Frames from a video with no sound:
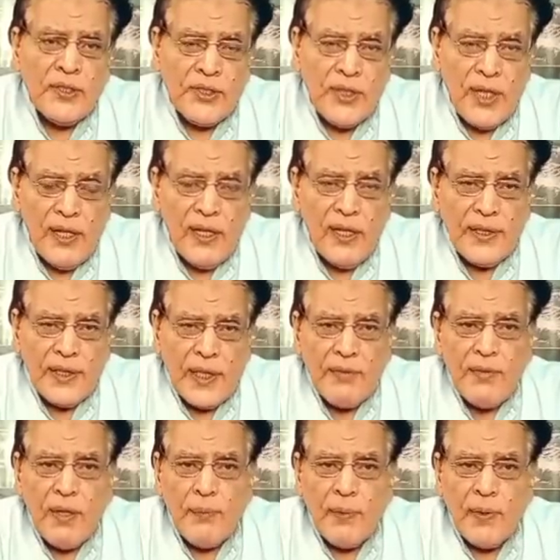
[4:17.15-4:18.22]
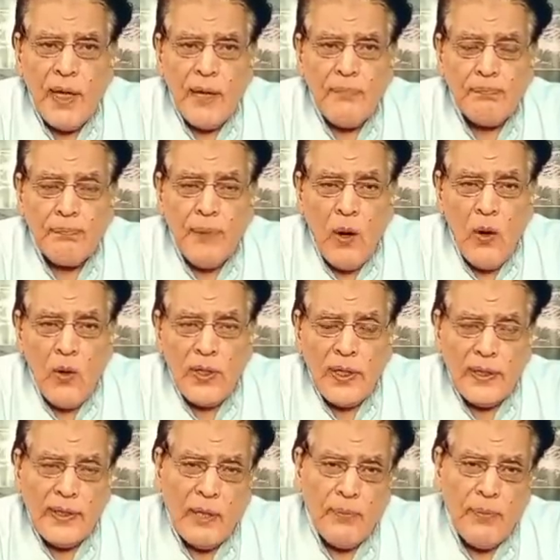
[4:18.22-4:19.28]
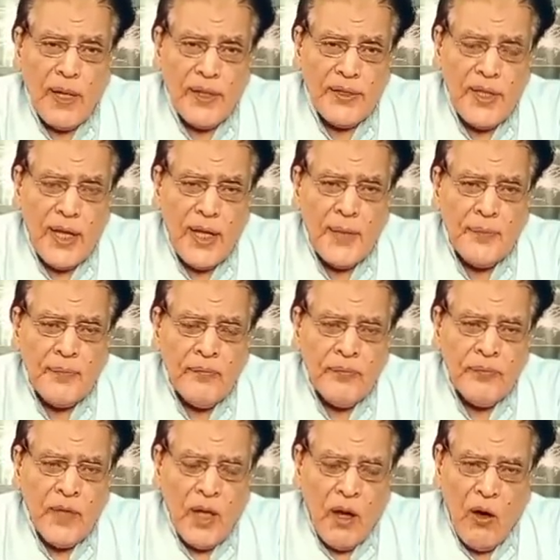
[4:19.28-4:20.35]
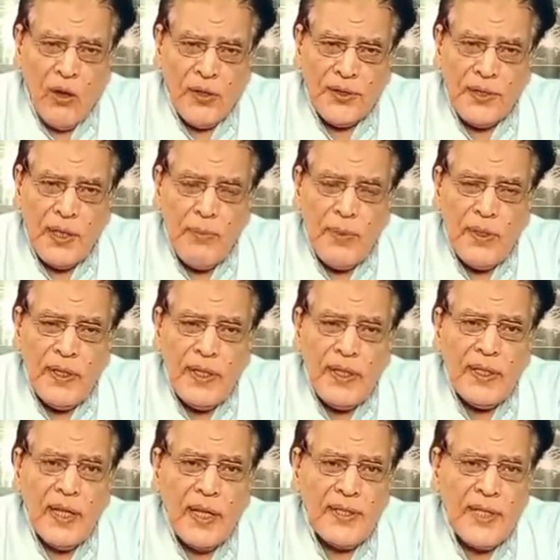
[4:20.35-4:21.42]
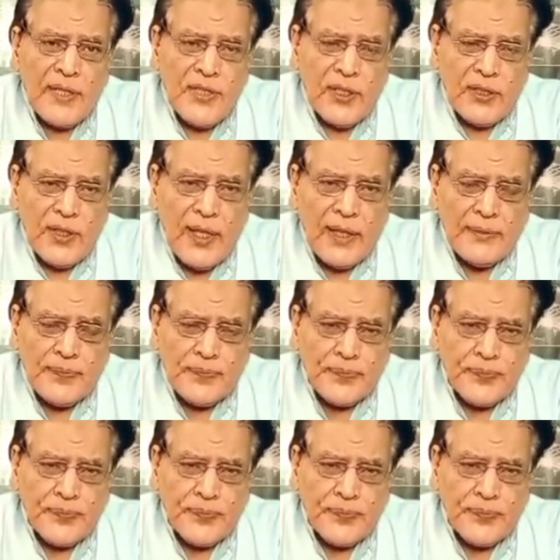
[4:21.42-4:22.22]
चेहरे की तरफ अपना पाँव रख कर बैठता है और ये भी नहीं कहा जा सकता